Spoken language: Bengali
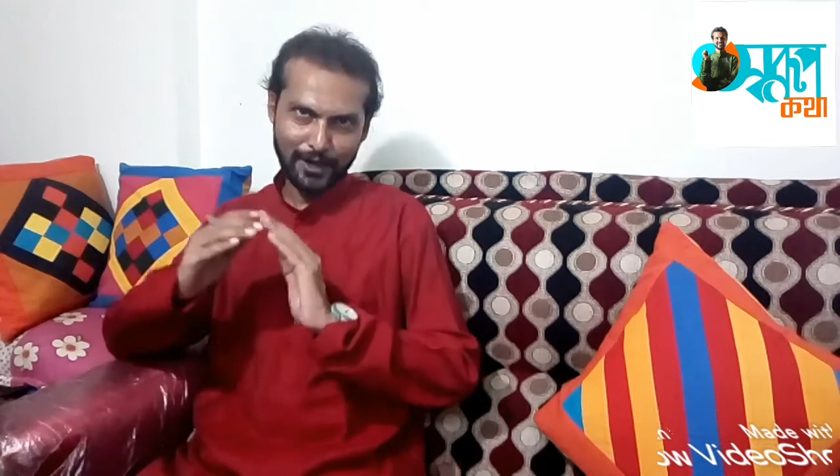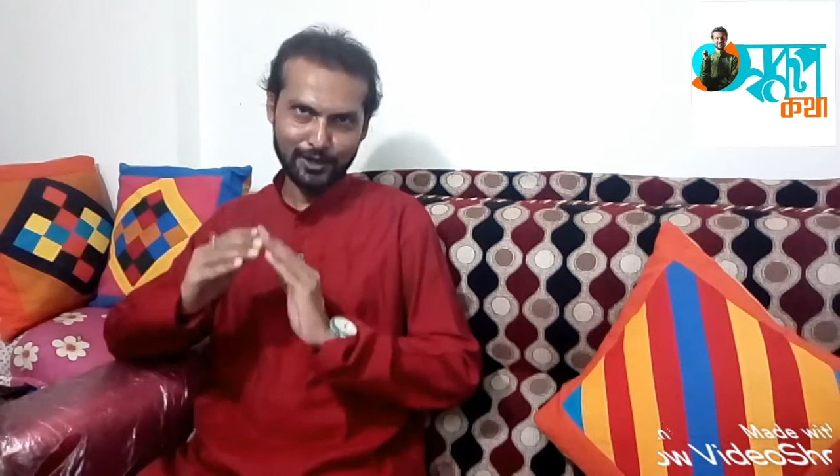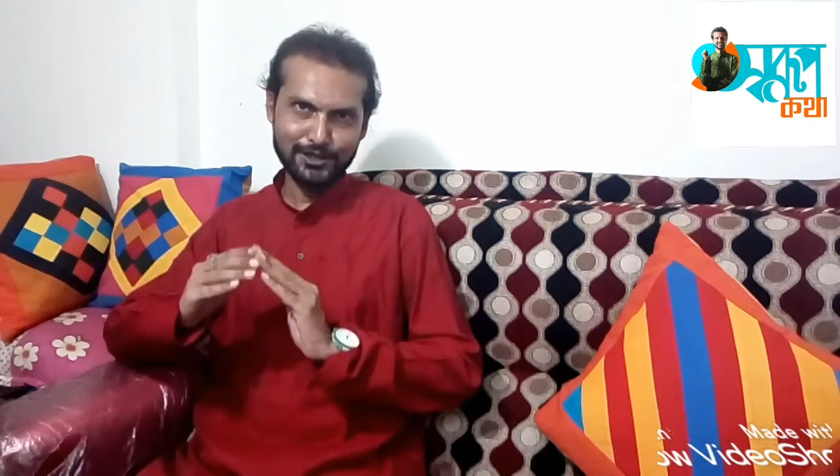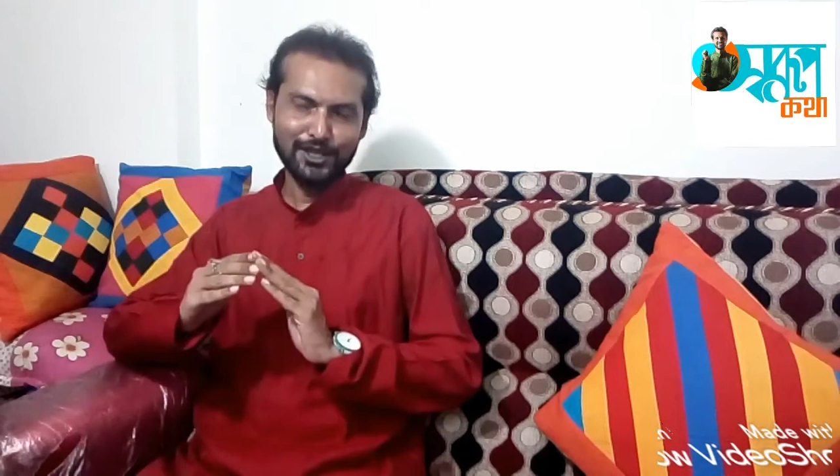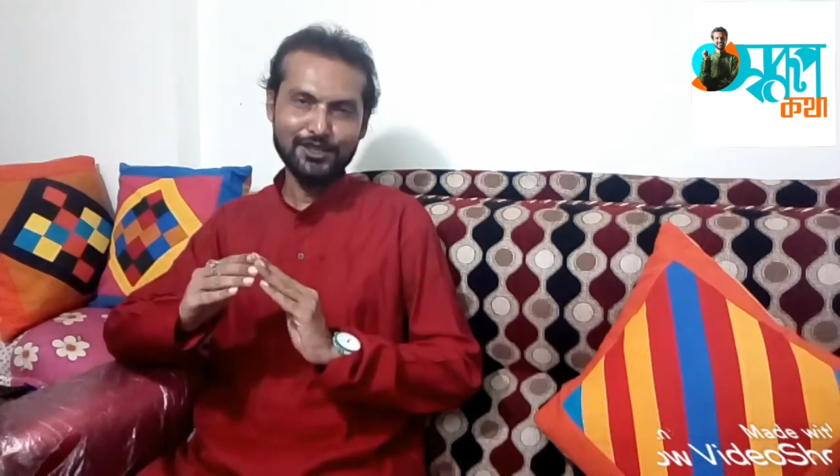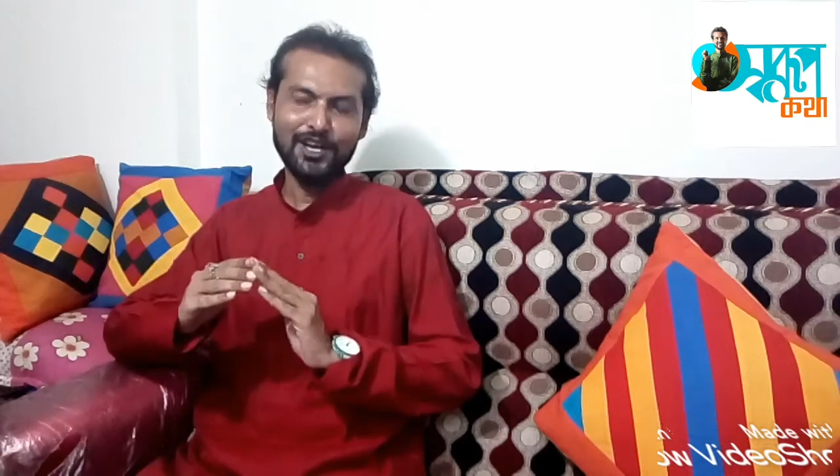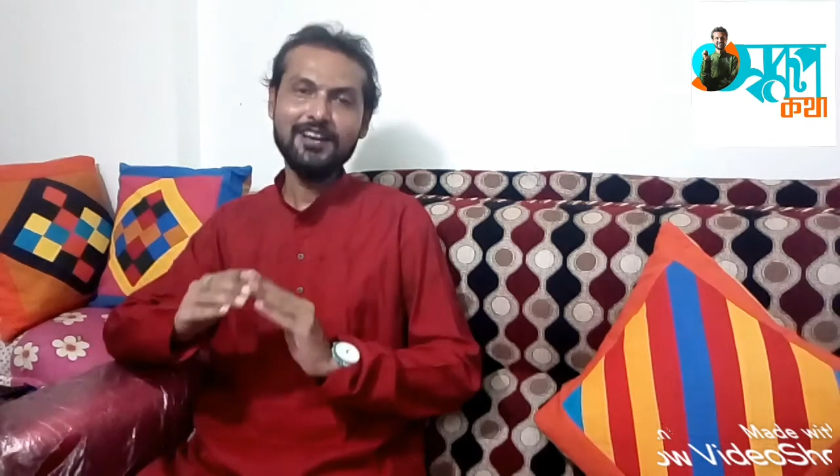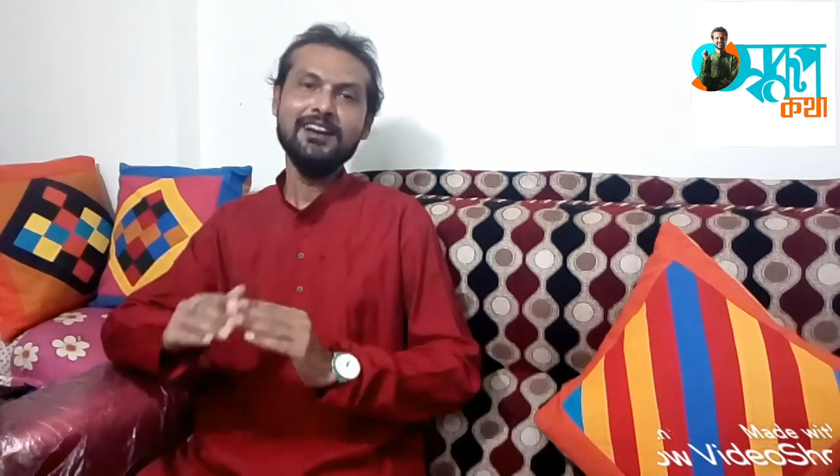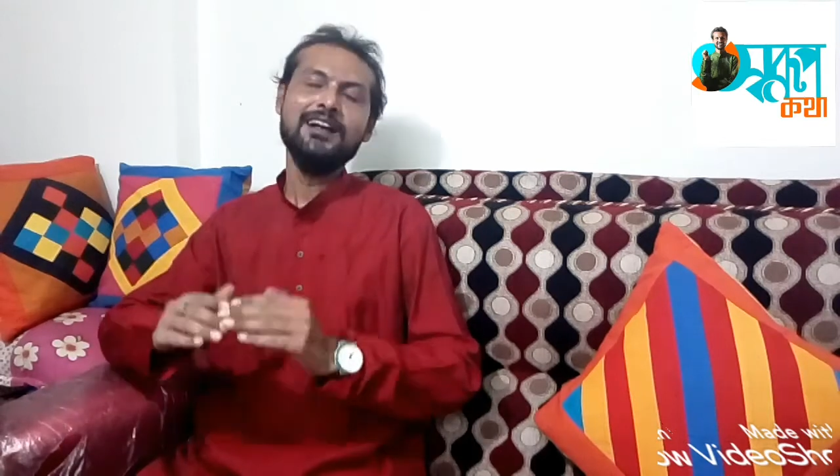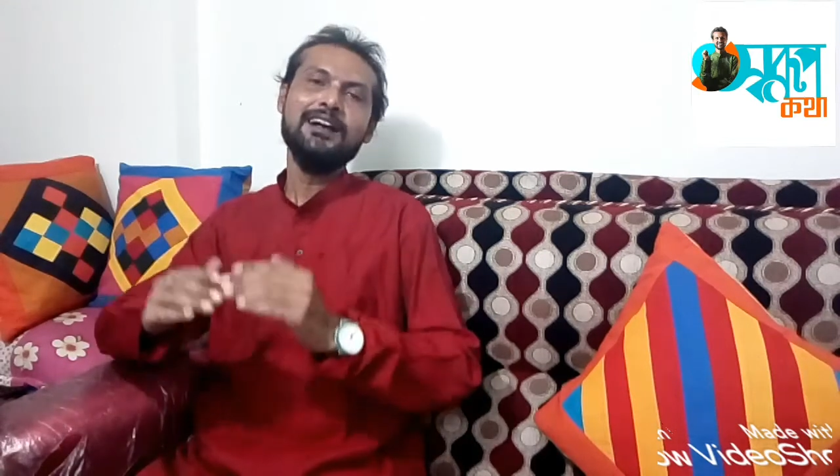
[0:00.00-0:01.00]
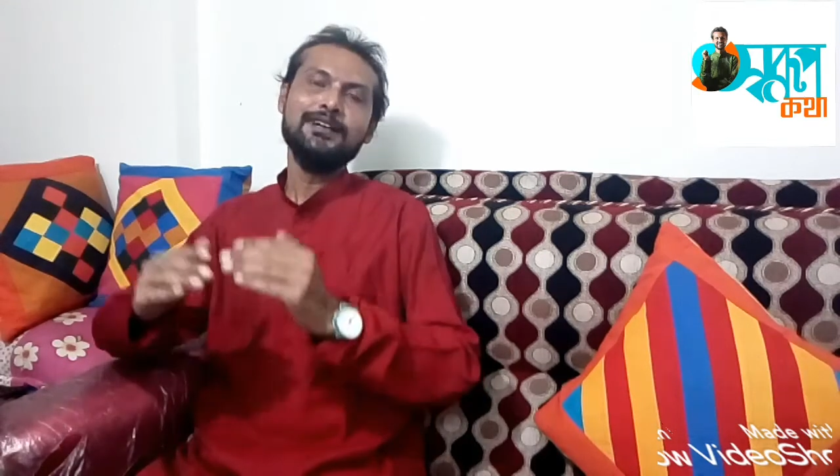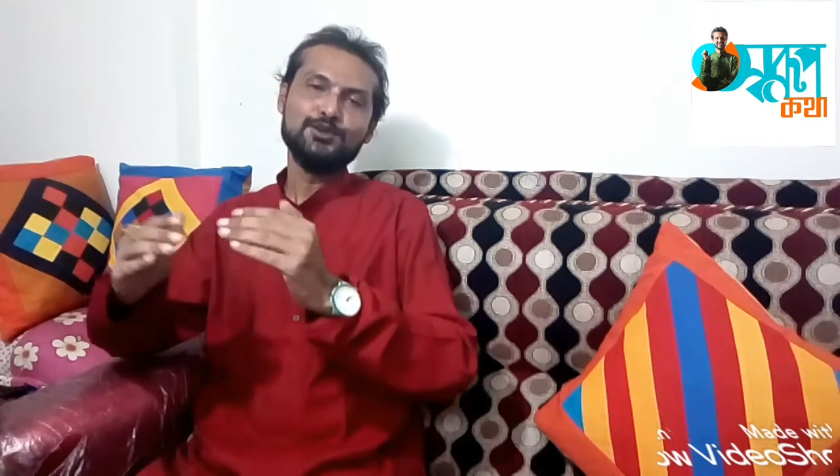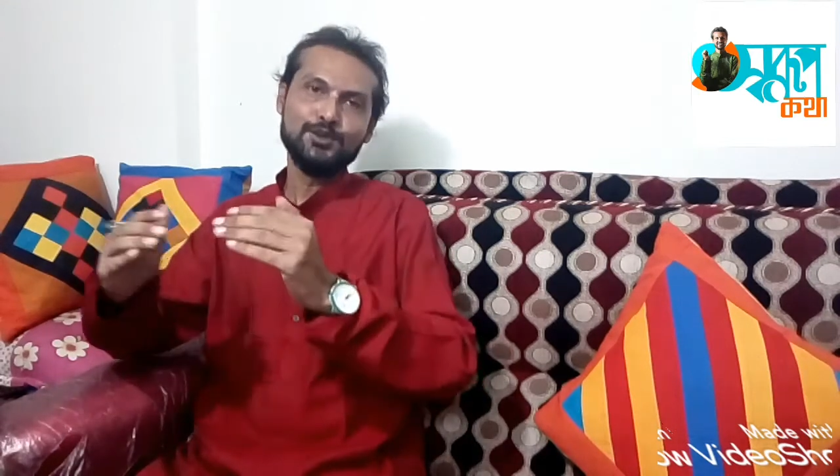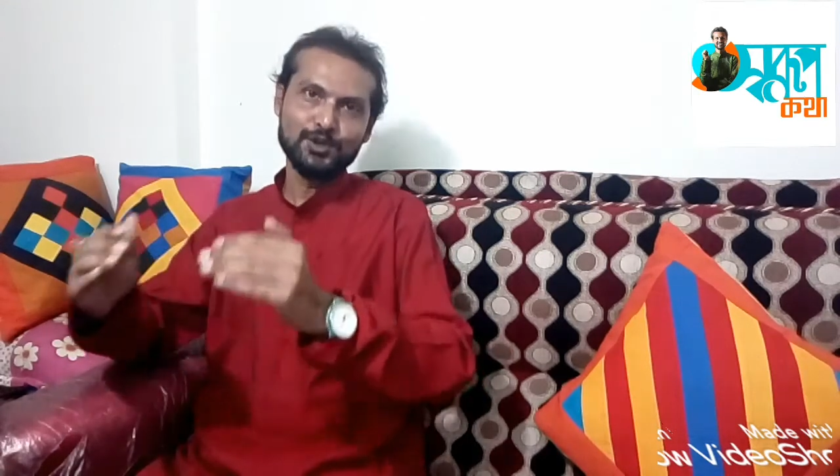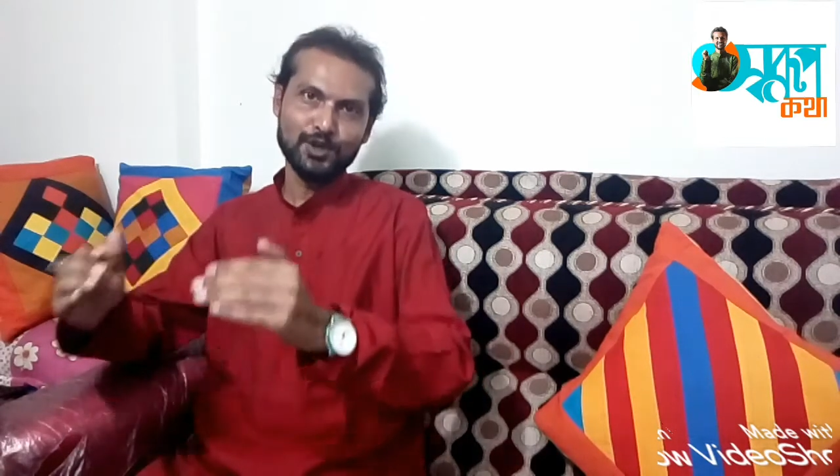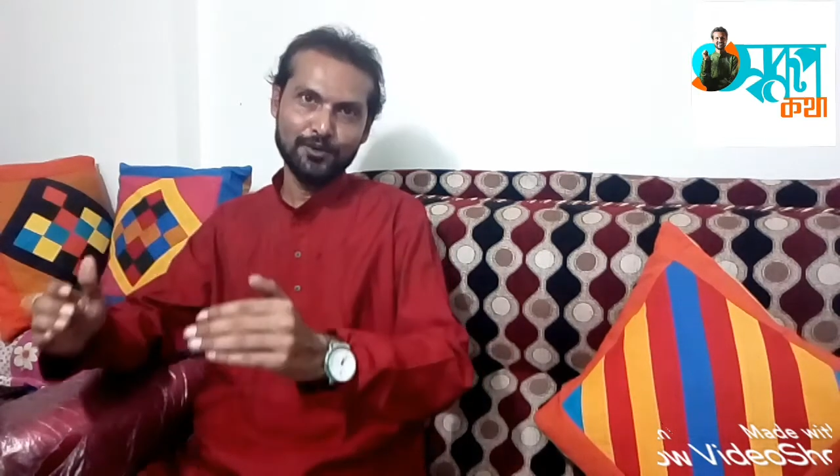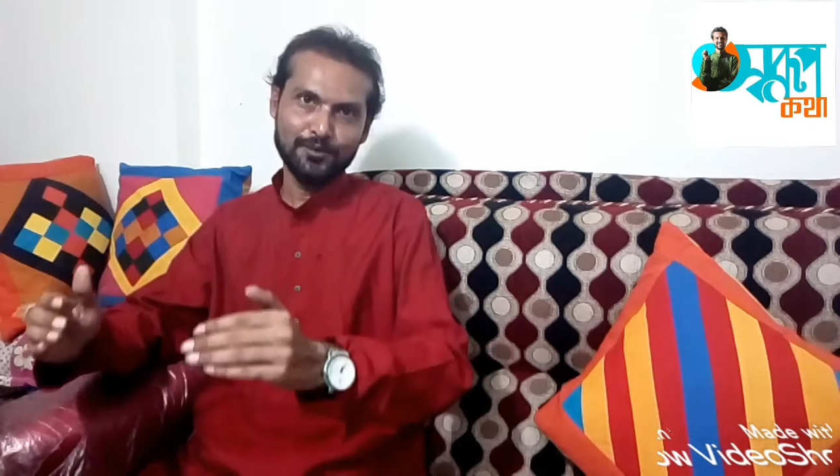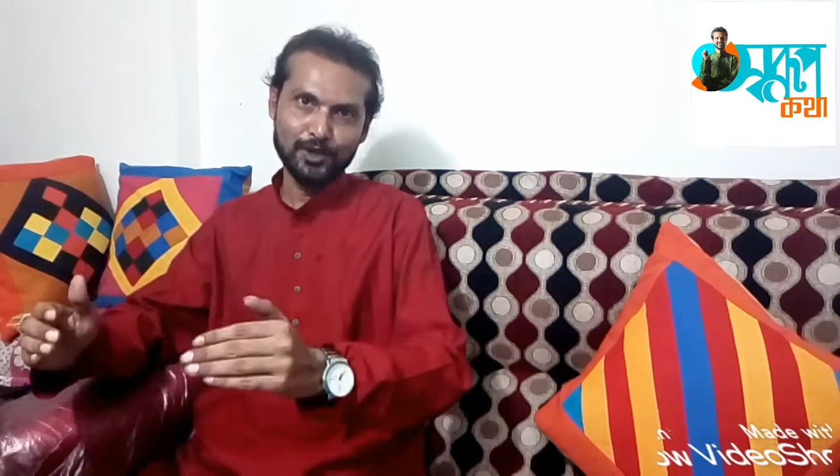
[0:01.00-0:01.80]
ভারতীয় দল দুটো